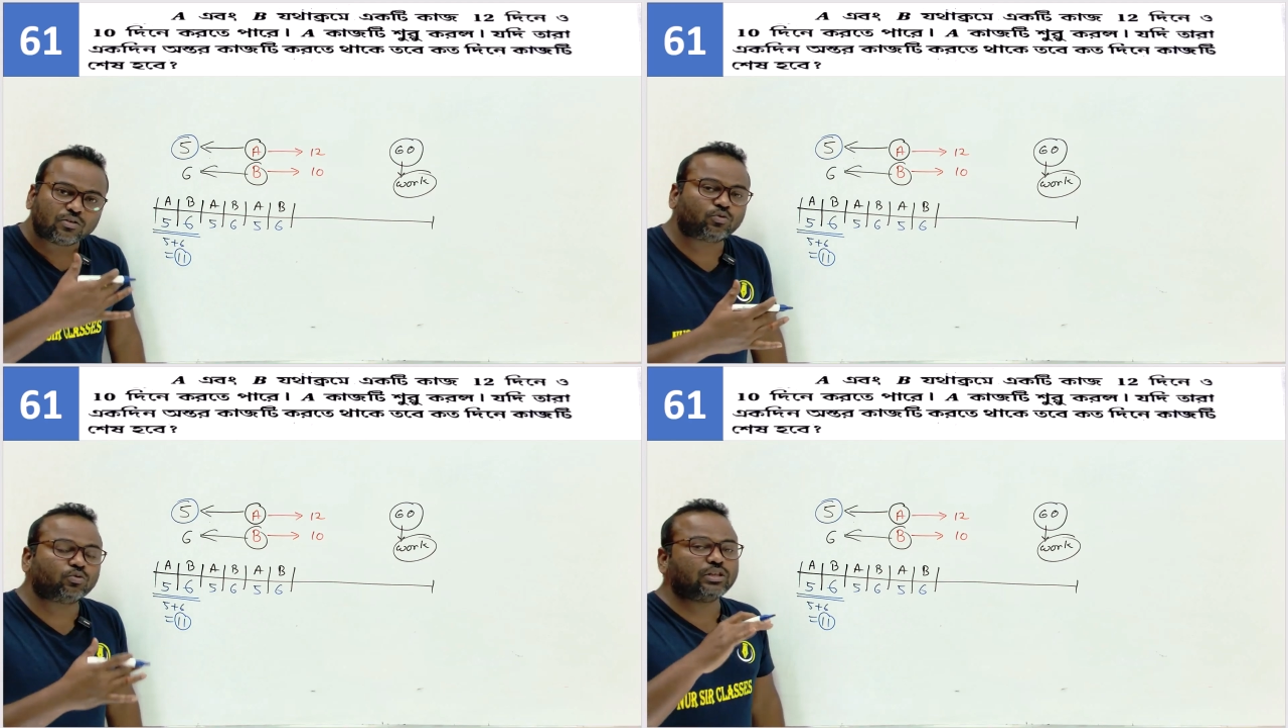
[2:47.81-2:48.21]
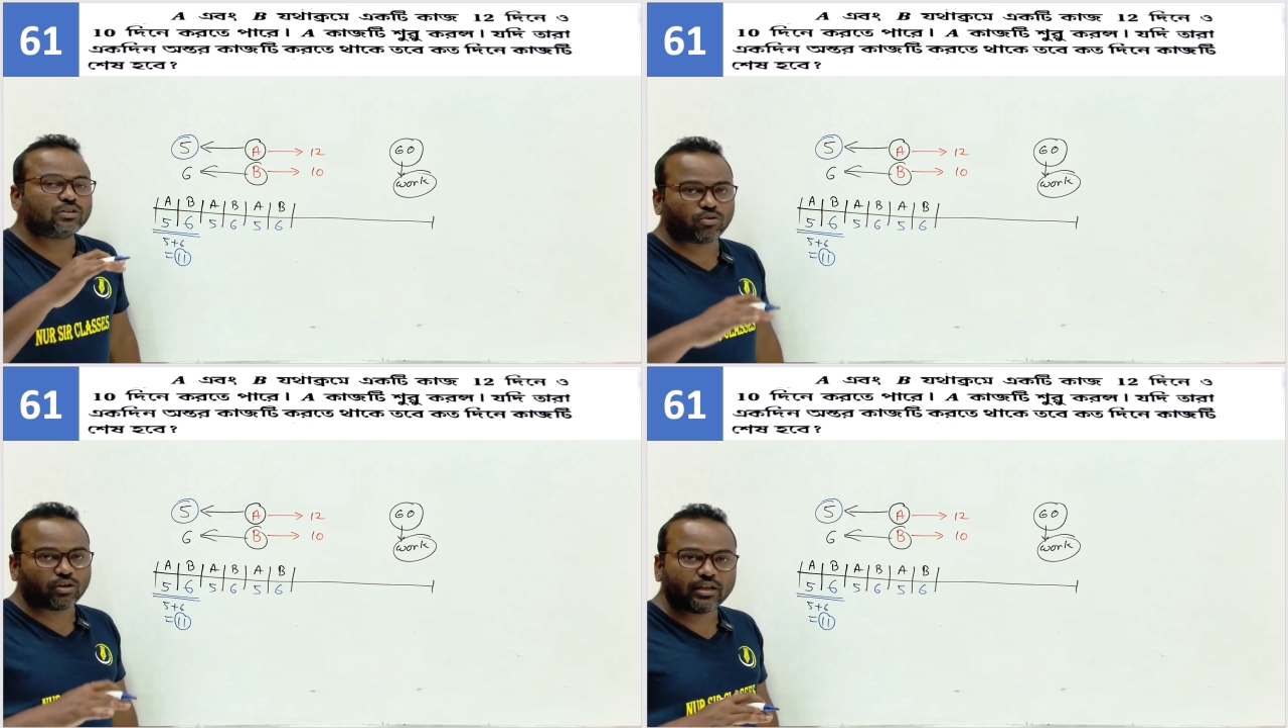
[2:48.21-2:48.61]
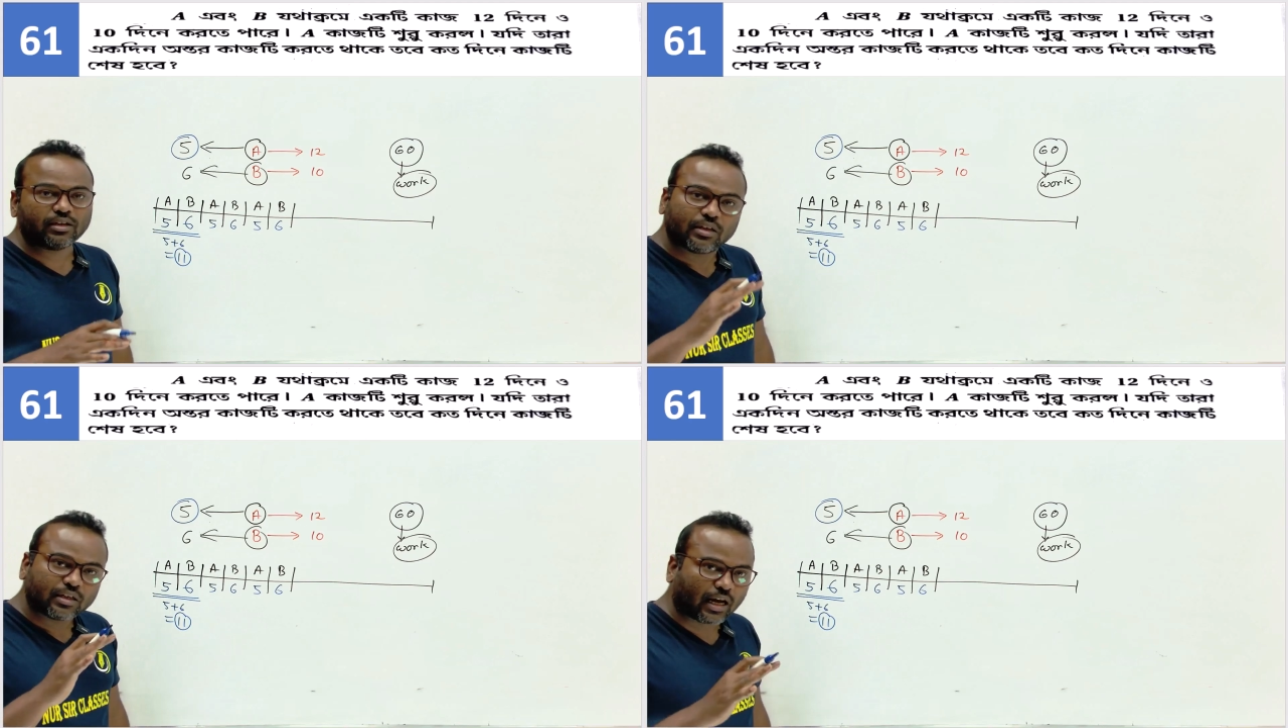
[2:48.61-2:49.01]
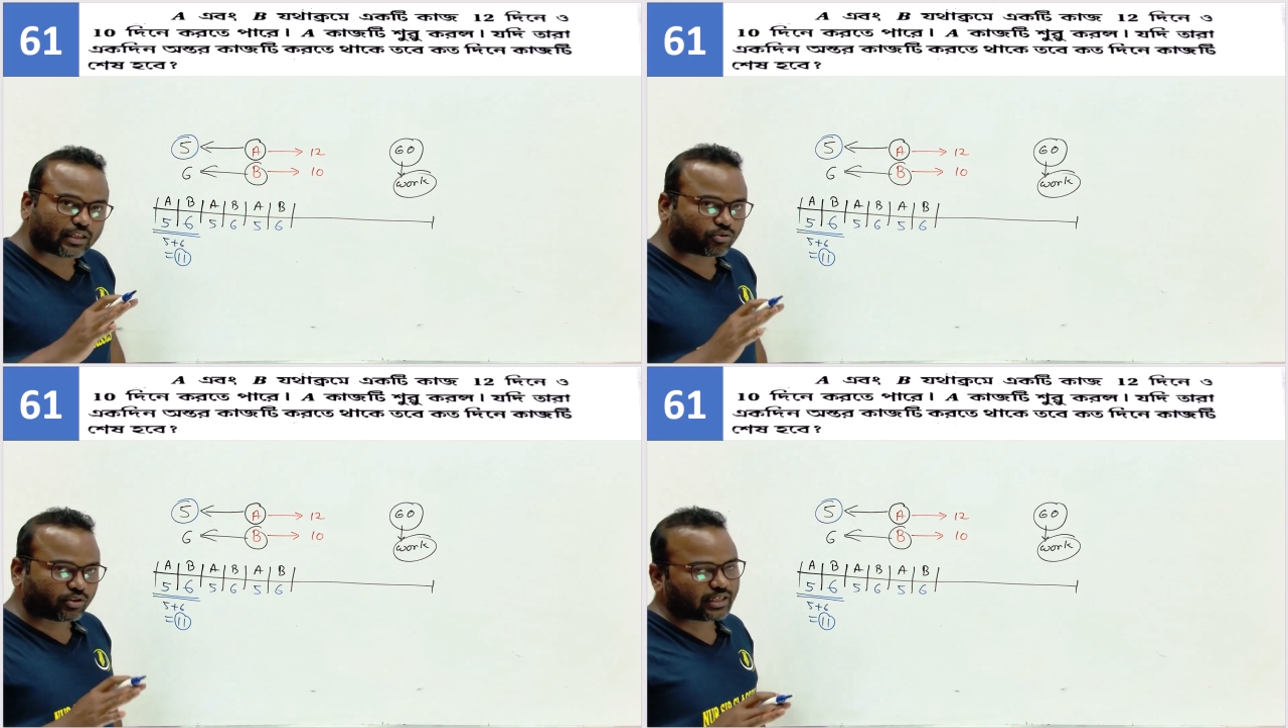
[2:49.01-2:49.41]
দুদিন ধরে কাজ
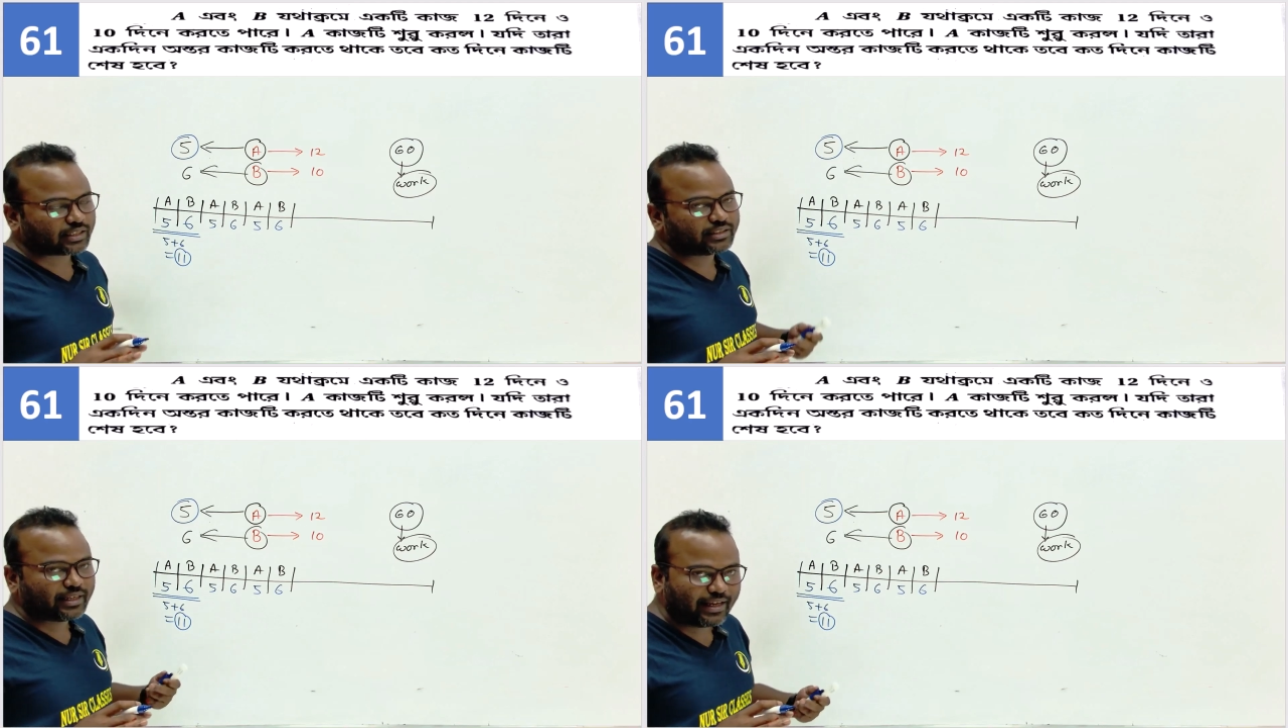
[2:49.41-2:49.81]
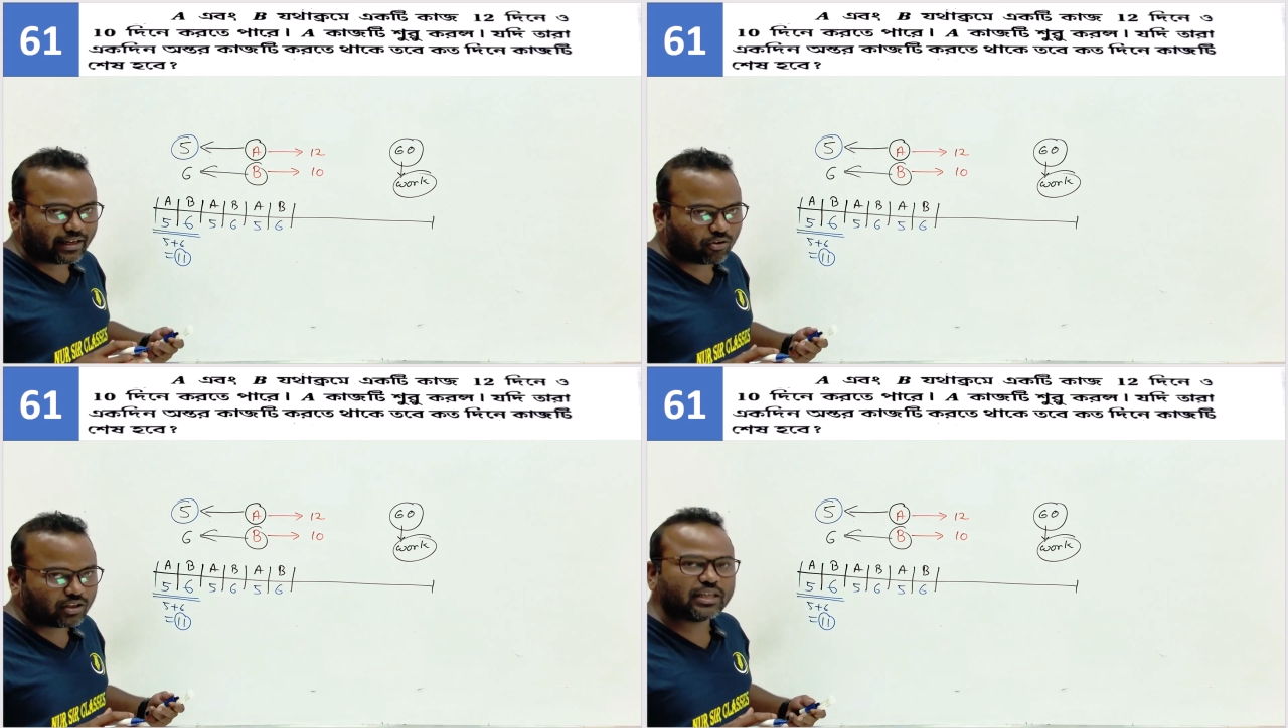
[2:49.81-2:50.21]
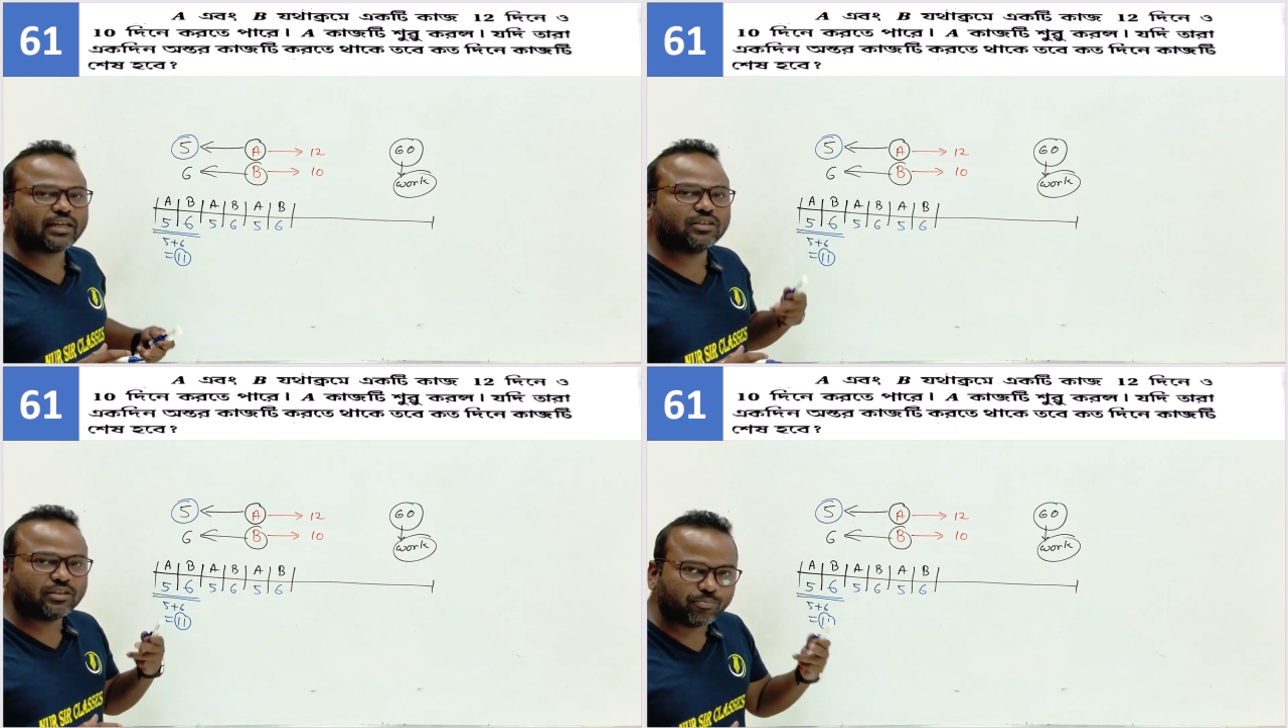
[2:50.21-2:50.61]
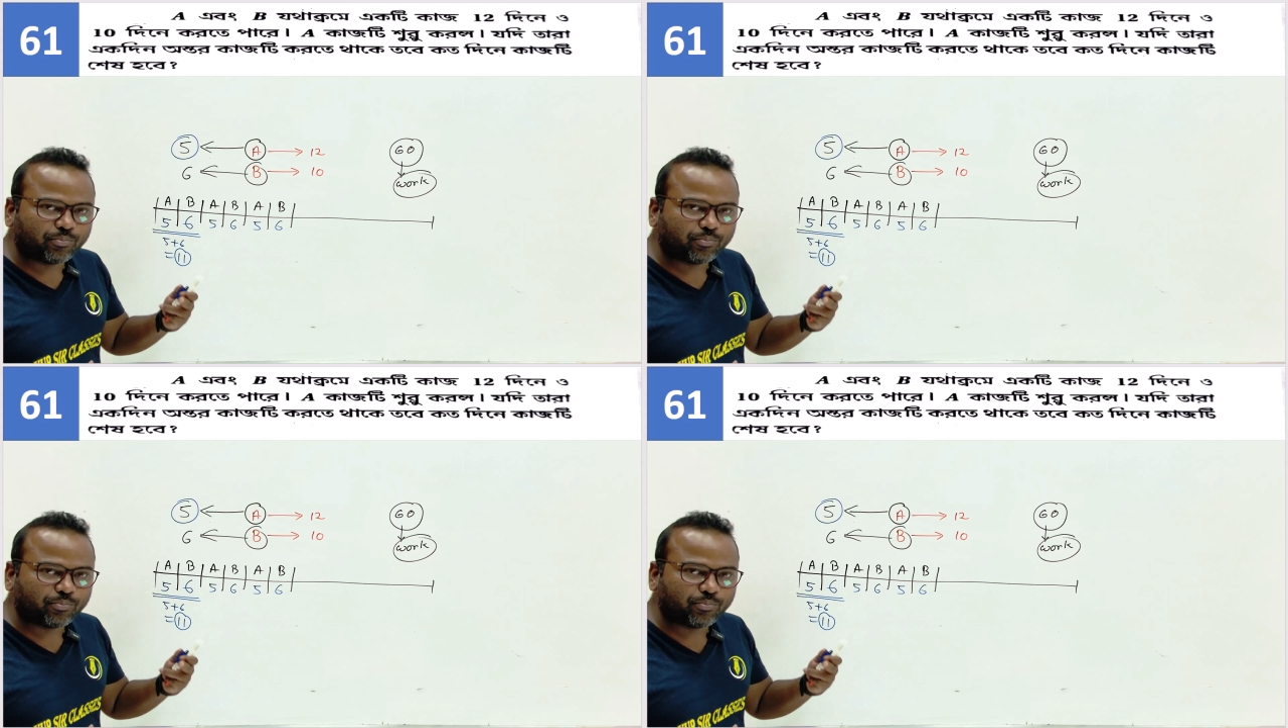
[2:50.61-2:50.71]
করেছে একদিন এ করেছে একদিন